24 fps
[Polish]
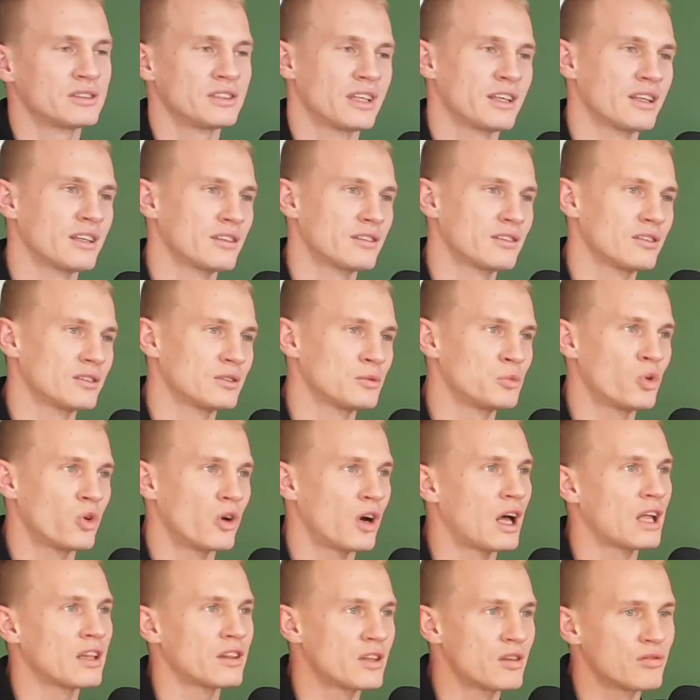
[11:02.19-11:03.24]
nie, to
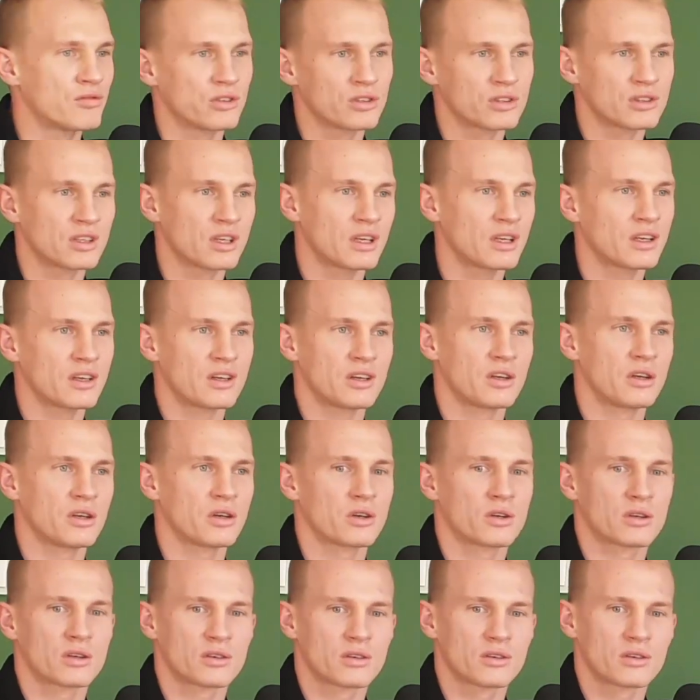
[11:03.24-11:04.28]
była anty w ogóle
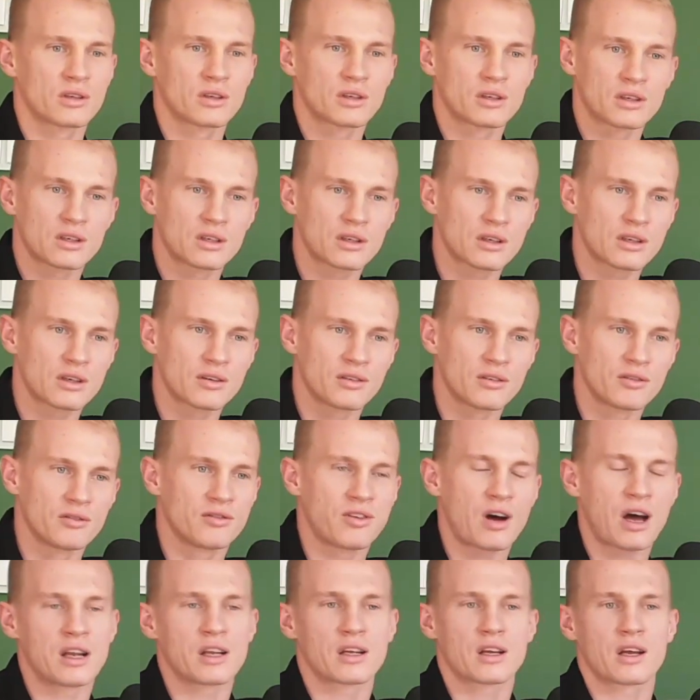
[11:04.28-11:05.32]

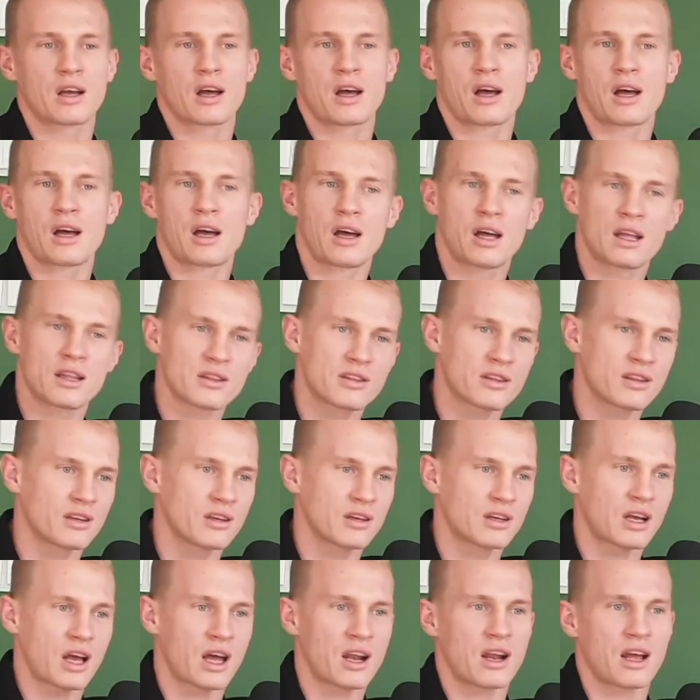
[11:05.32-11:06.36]
walka,
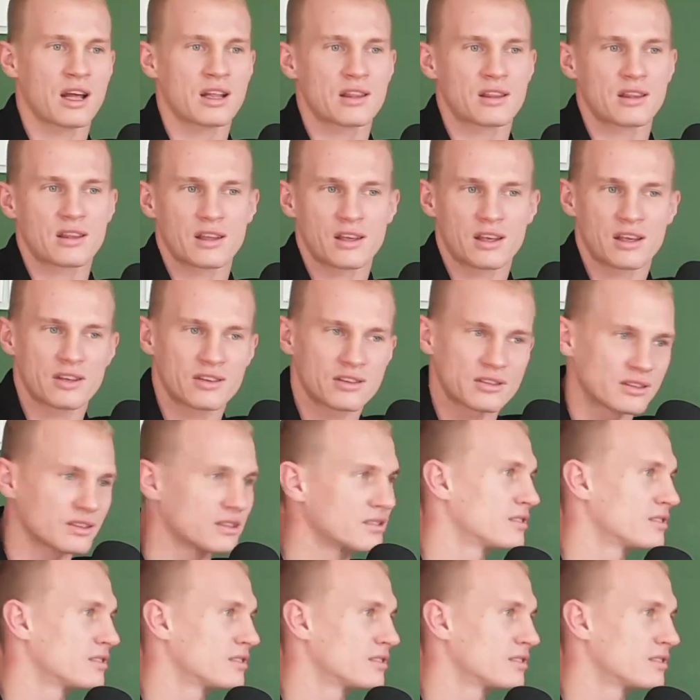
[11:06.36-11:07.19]
antykarate,